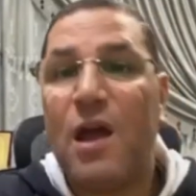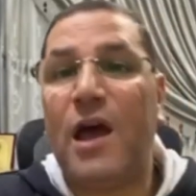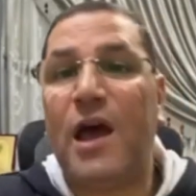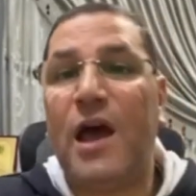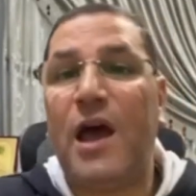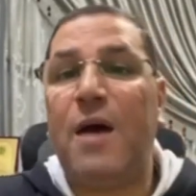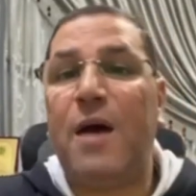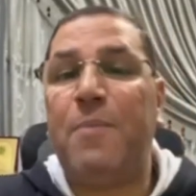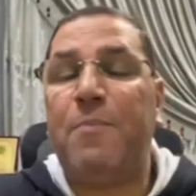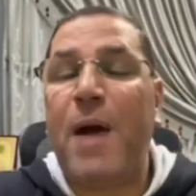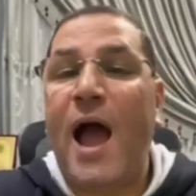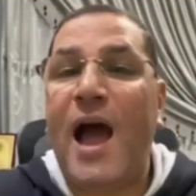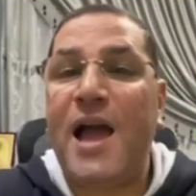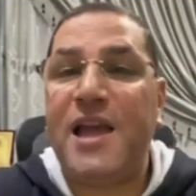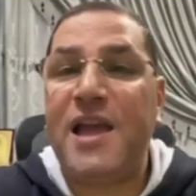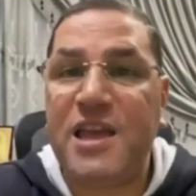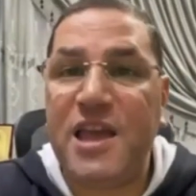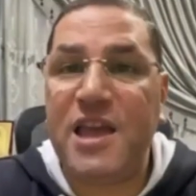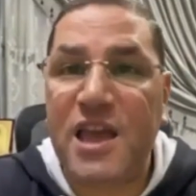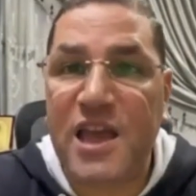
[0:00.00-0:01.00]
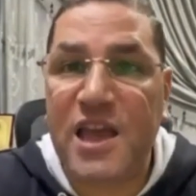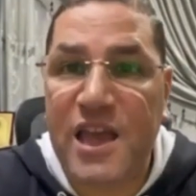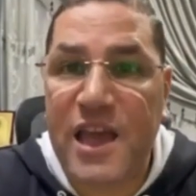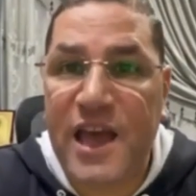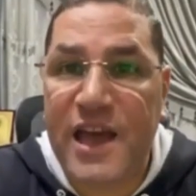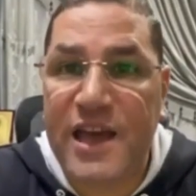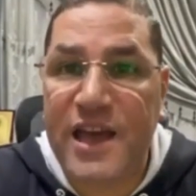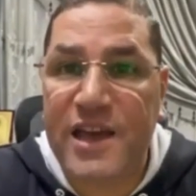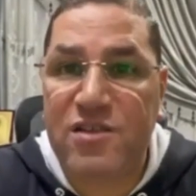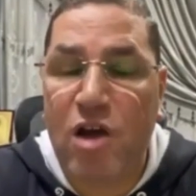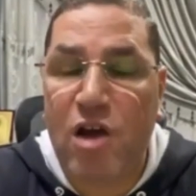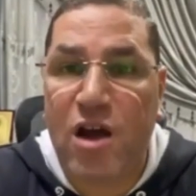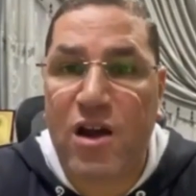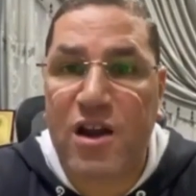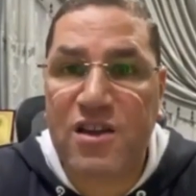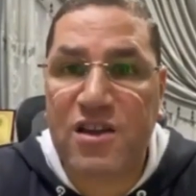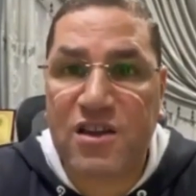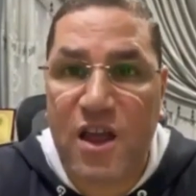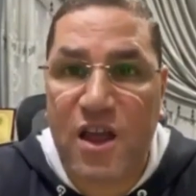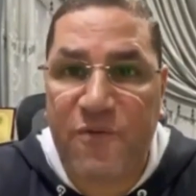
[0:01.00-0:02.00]
أه بحيي
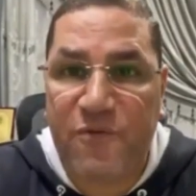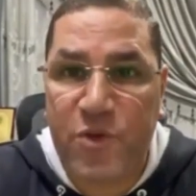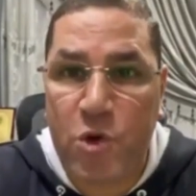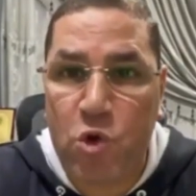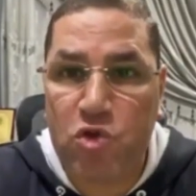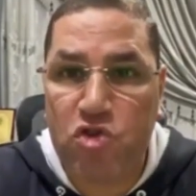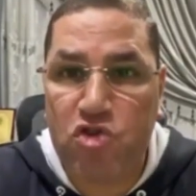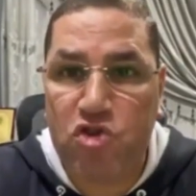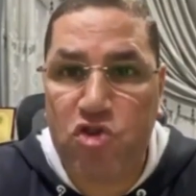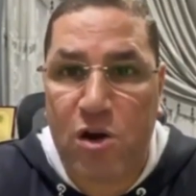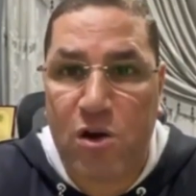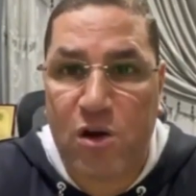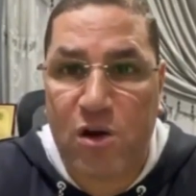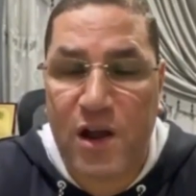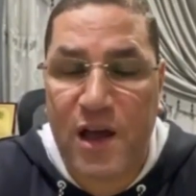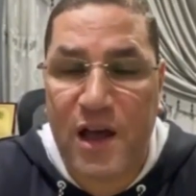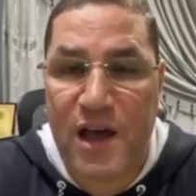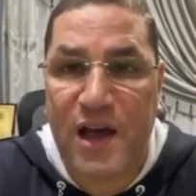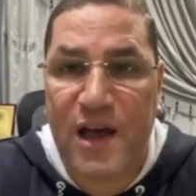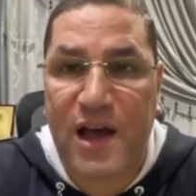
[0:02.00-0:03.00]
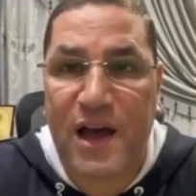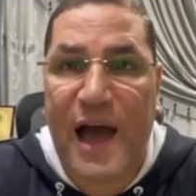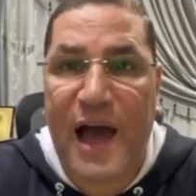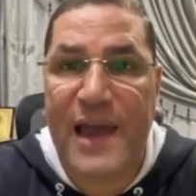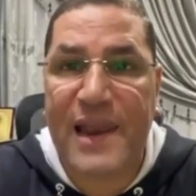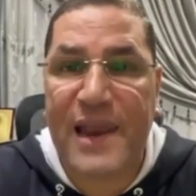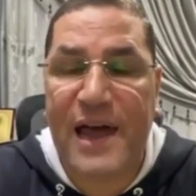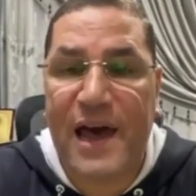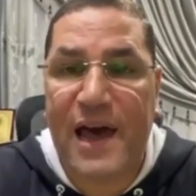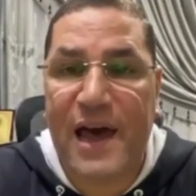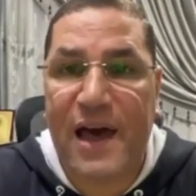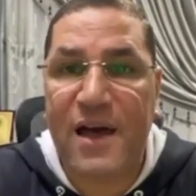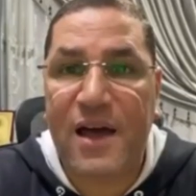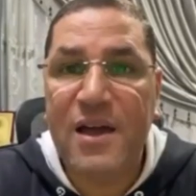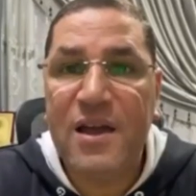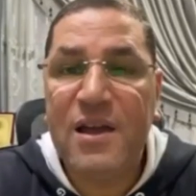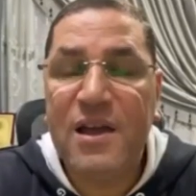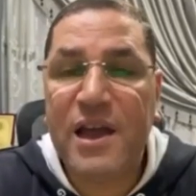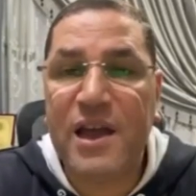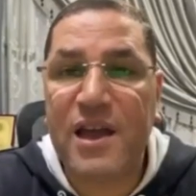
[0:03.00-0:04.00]
إدارة فيوتشر آه، على
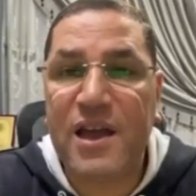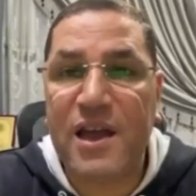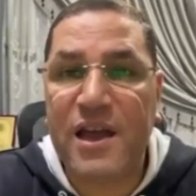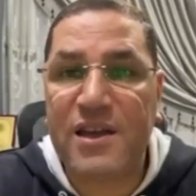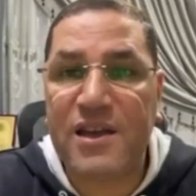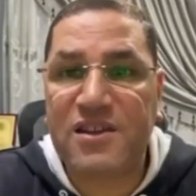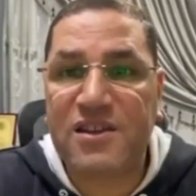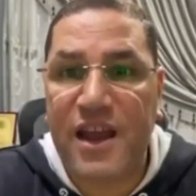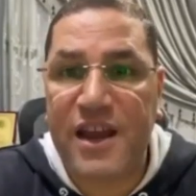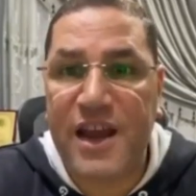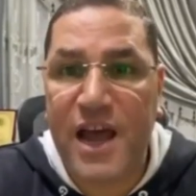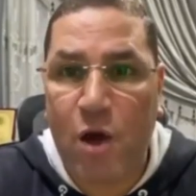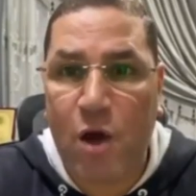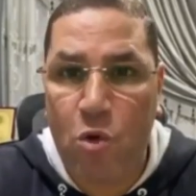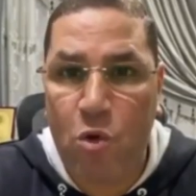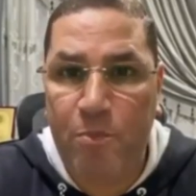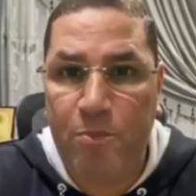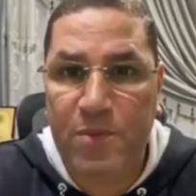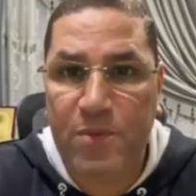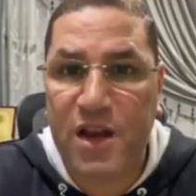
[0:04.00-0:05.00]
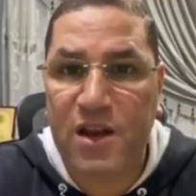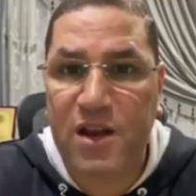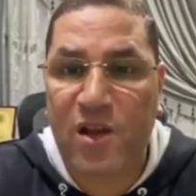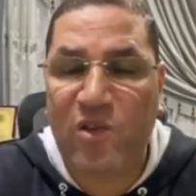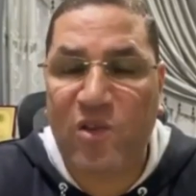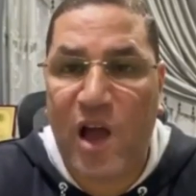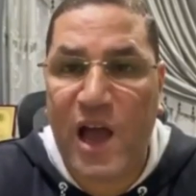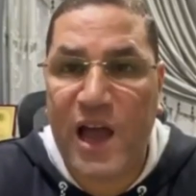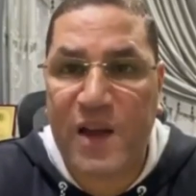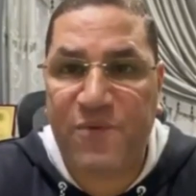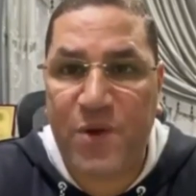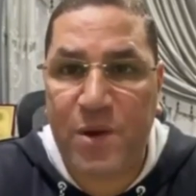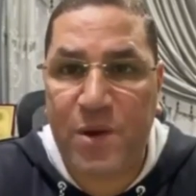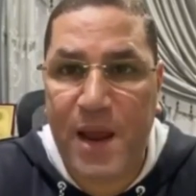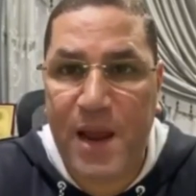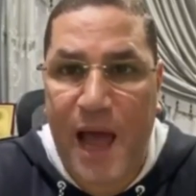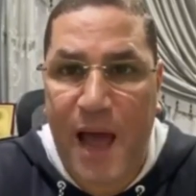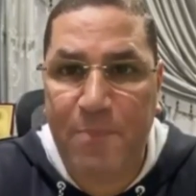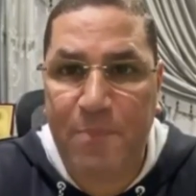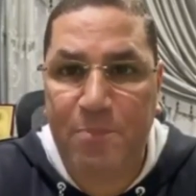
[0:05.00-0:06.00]
آه، التناغم اللي ظاهر في
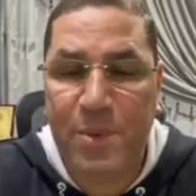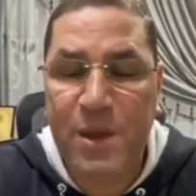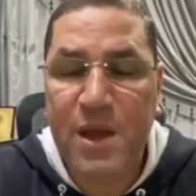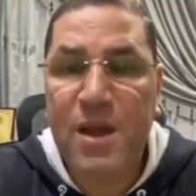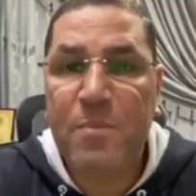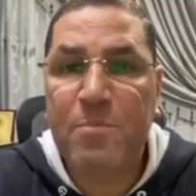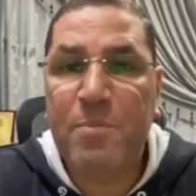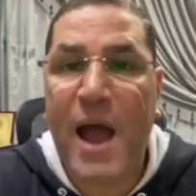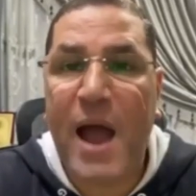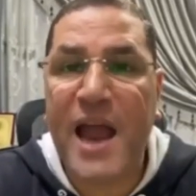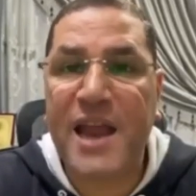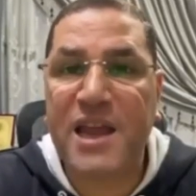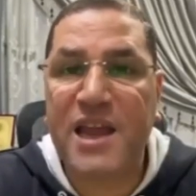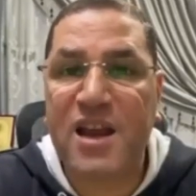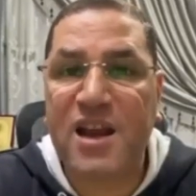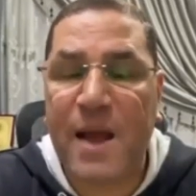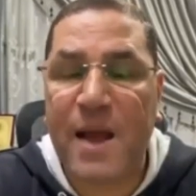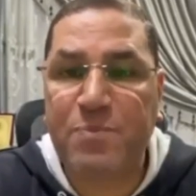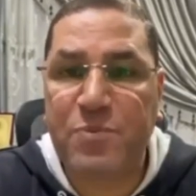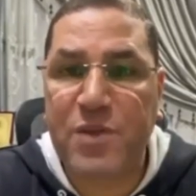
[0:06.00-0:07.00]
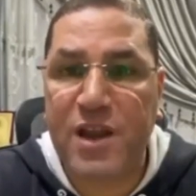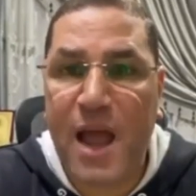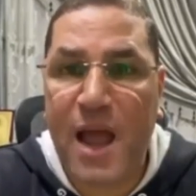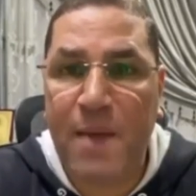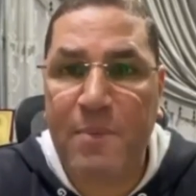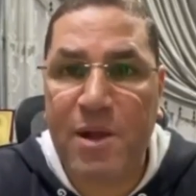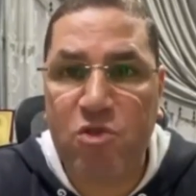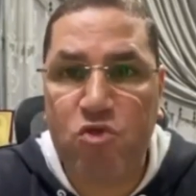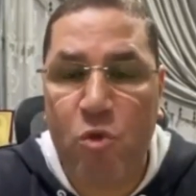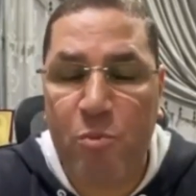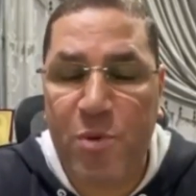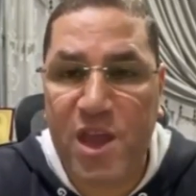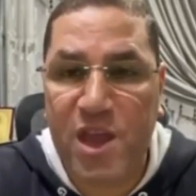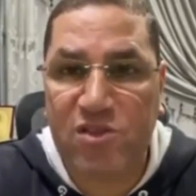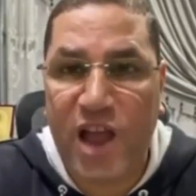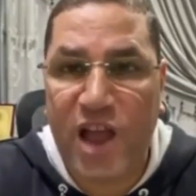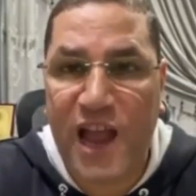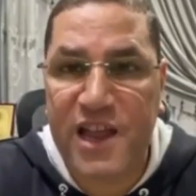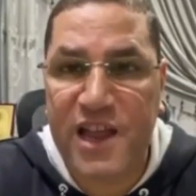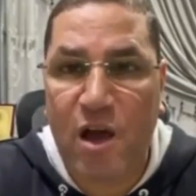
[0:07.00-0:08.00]
الملعب بحيي الكابتن احمد شوبير
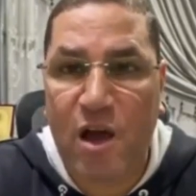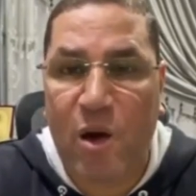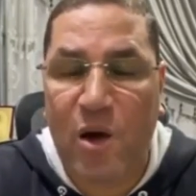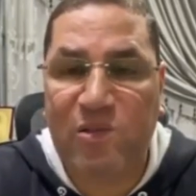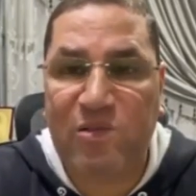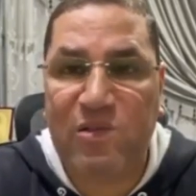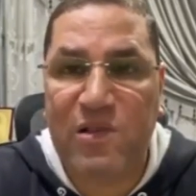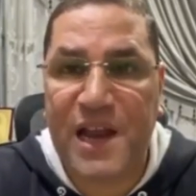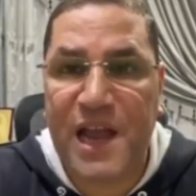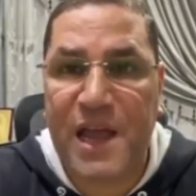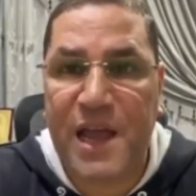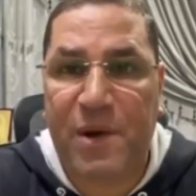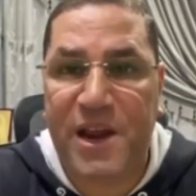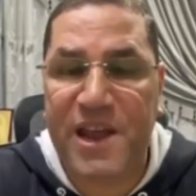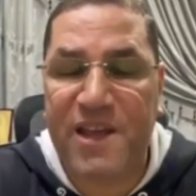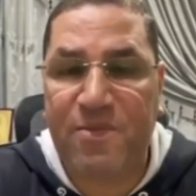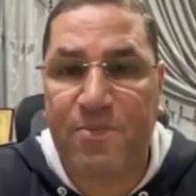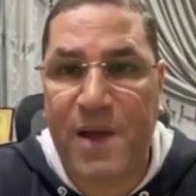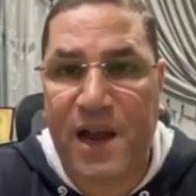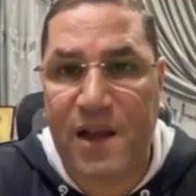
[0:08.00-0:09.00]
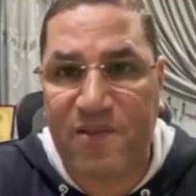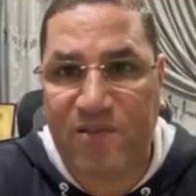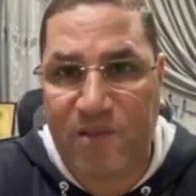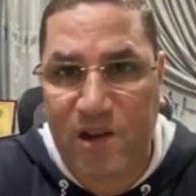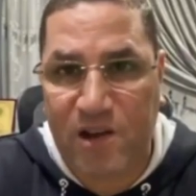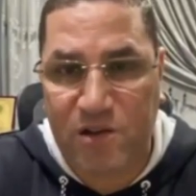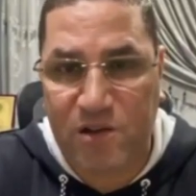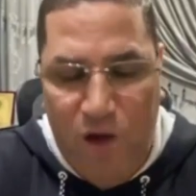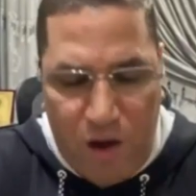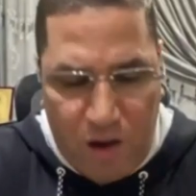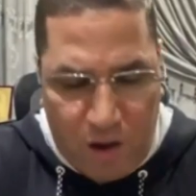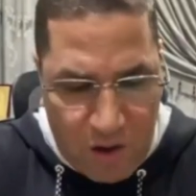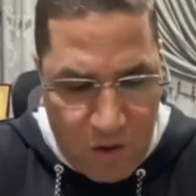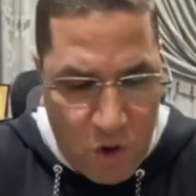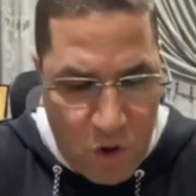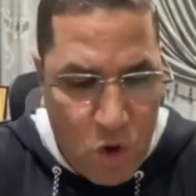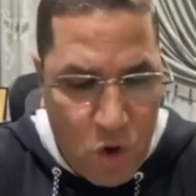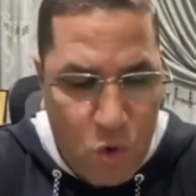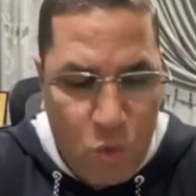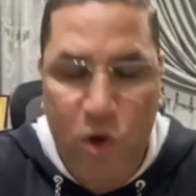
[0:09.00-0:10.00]
تحيه خاصه نائب رئيس مجلس الاداره
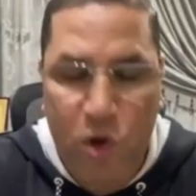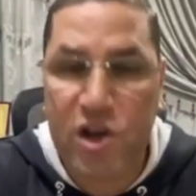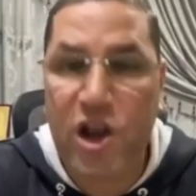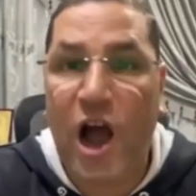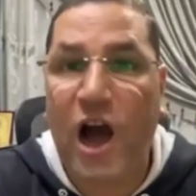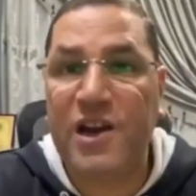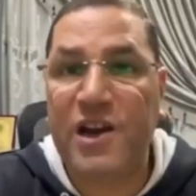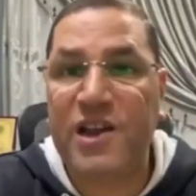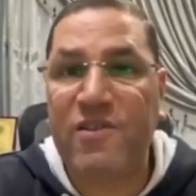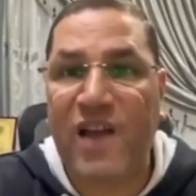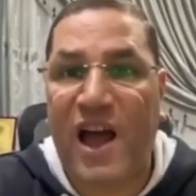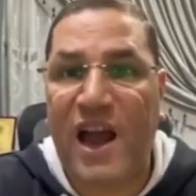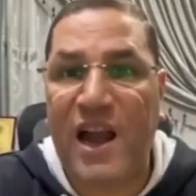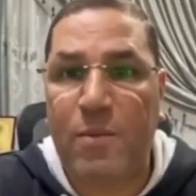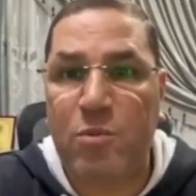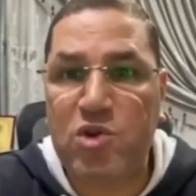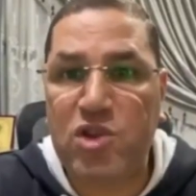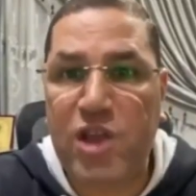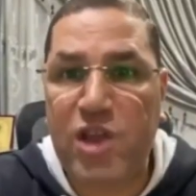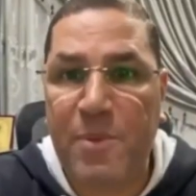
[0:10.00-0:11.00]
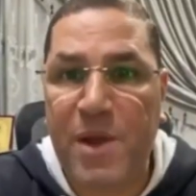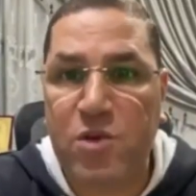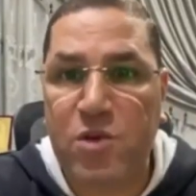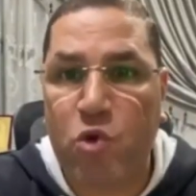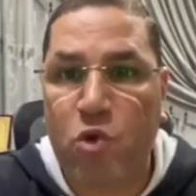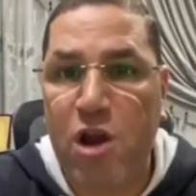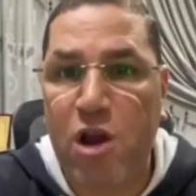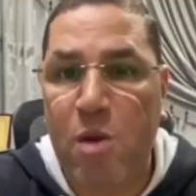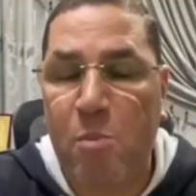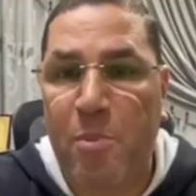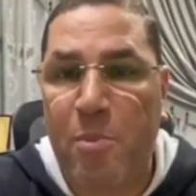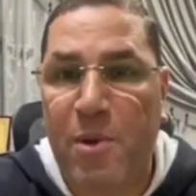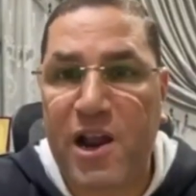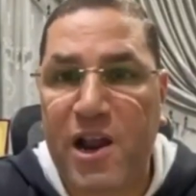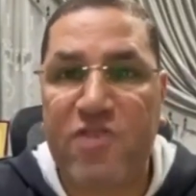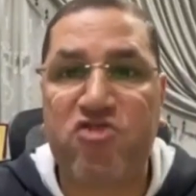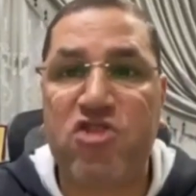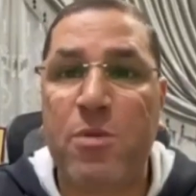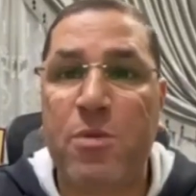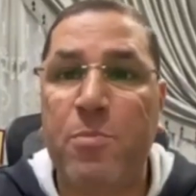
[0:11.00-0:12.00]
واللي حريص على متابعه كل
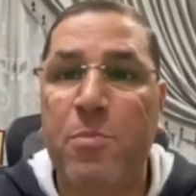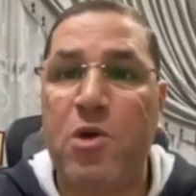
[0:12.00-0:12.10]
المباريات